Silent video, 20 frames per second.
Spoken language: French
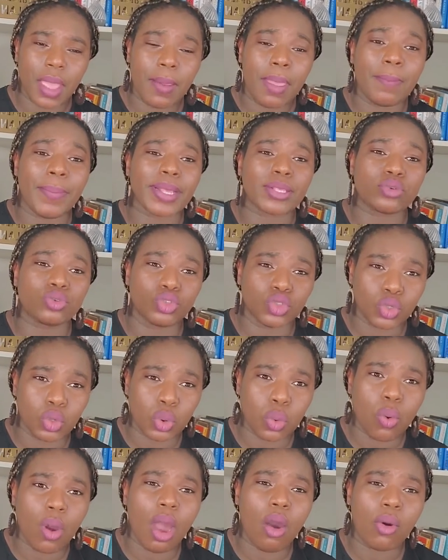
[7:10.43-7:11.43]
Et parce que je
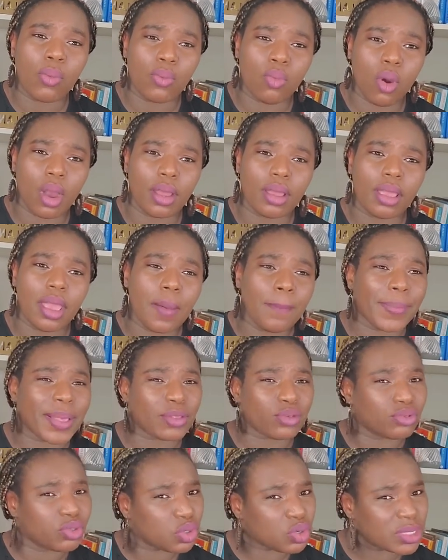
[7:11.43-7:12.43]
crois en moi, parce
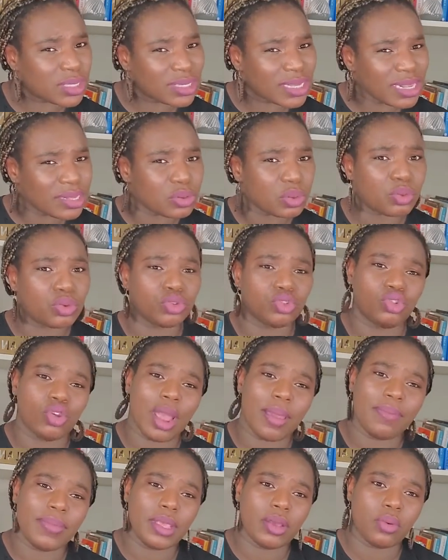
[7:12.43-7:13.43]
que je sais ce que Dieu
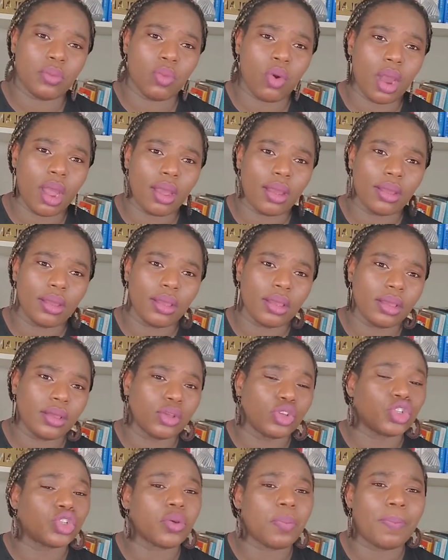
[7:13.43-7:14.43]
a mis en moi.
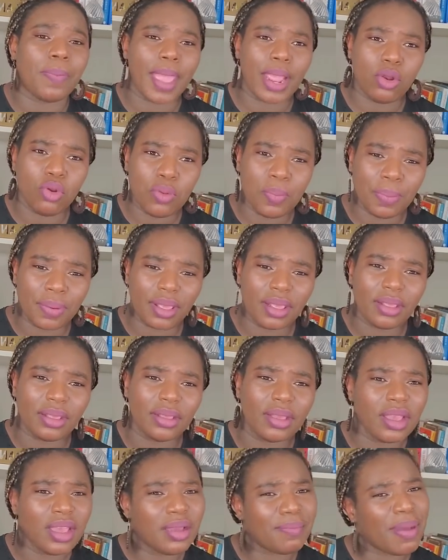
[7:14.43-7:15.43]
Je paye le prix.
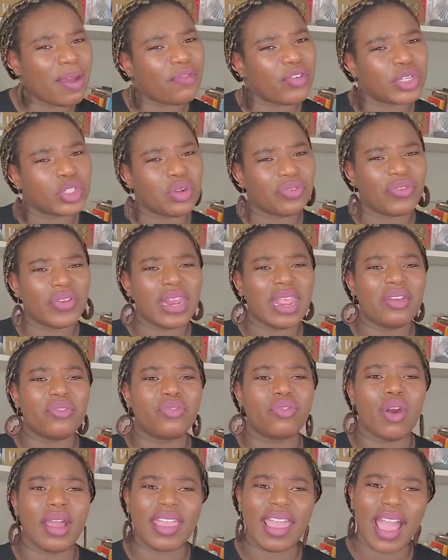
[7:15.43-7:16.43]
Parfois, je fais des
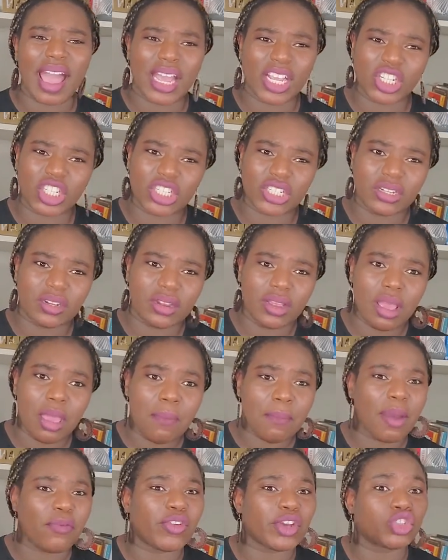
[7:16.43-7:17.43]
voyages.
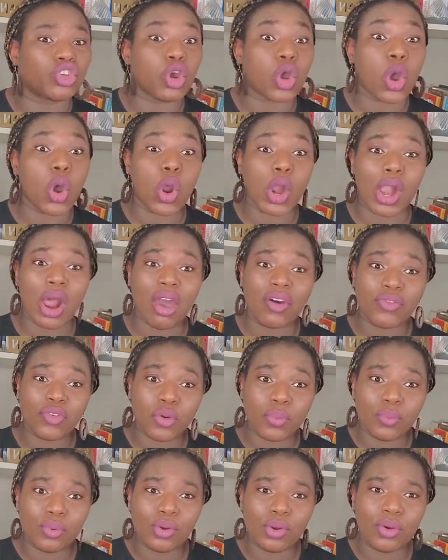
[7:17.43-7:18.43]
Parfois, je call off au
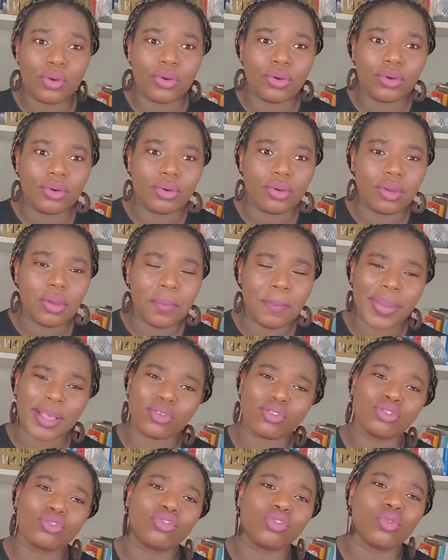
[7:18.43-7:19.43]
boulot parce
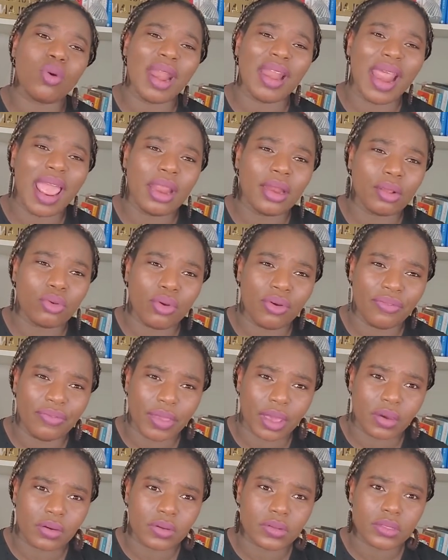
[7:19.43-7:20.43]
que je dois aller à une
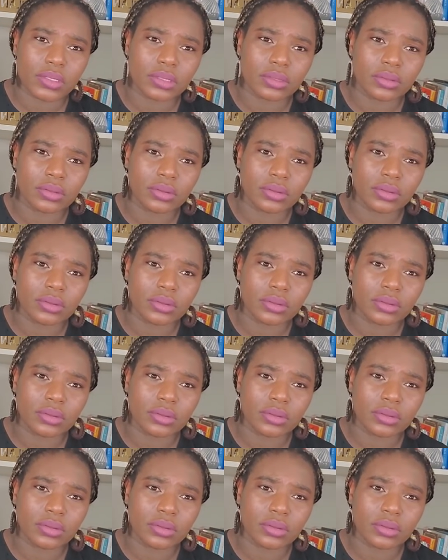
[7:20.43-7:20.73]
conférence.